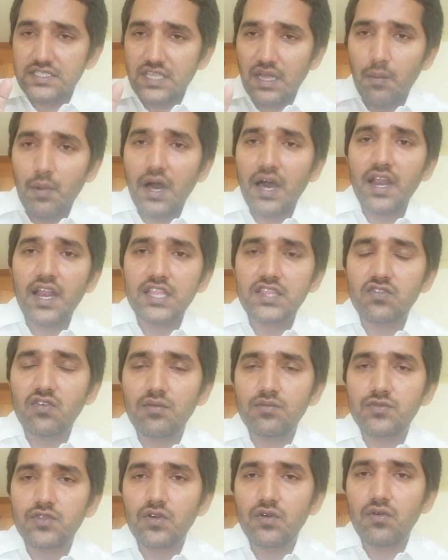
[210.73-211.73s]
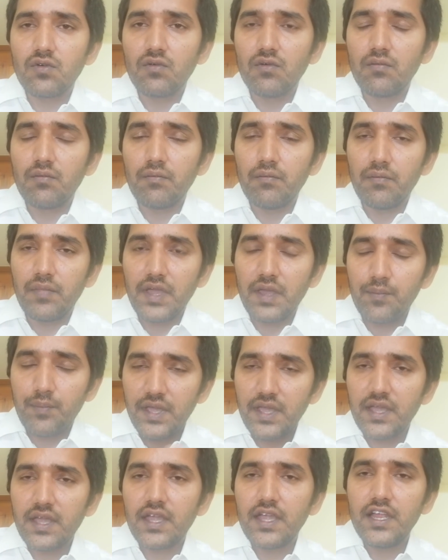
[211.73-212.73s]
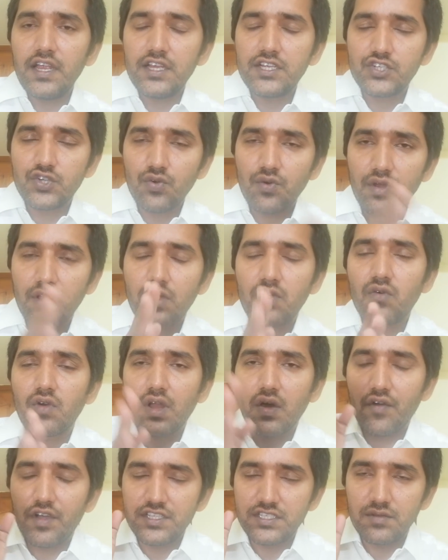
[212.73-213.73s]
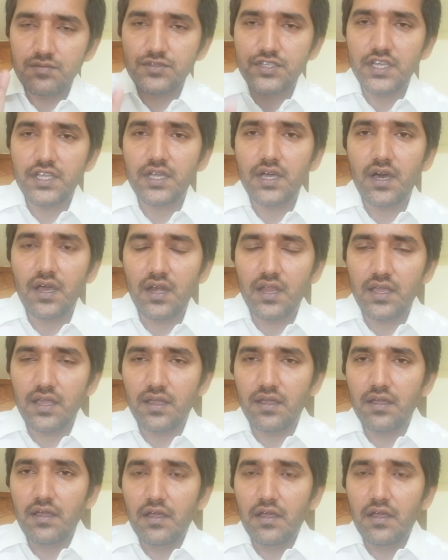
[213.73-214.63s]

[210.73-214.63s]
సమానత్వంతో బీపీకి షుగర్ కూడా వైద్యం చేయాలి